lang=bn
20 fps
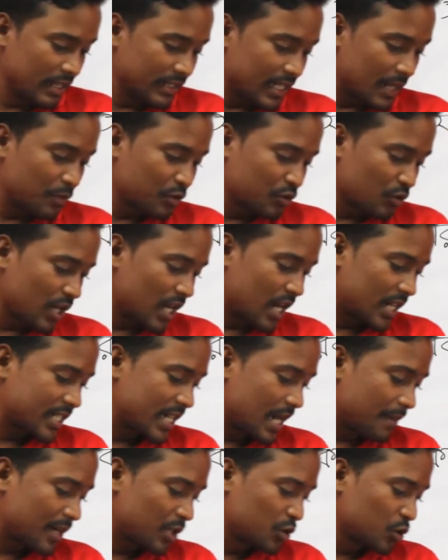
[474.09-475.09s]
তারপর চলে আসি
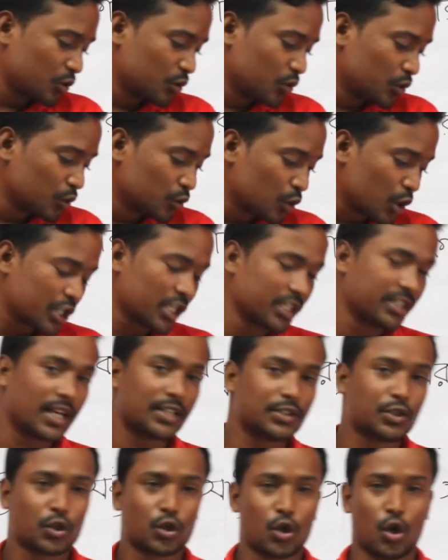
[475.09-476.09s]
আমরা দ্রুত
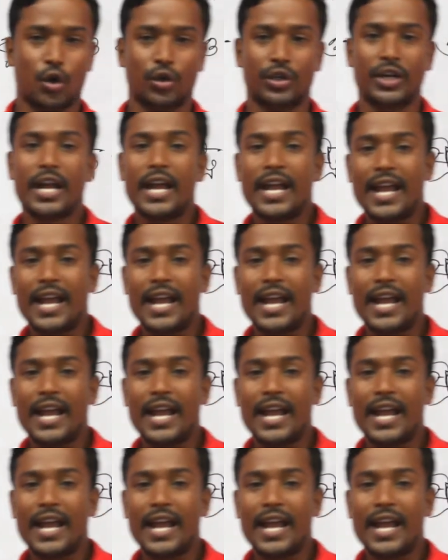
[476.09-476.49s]
সিদ্ধান্ত গ্রহণ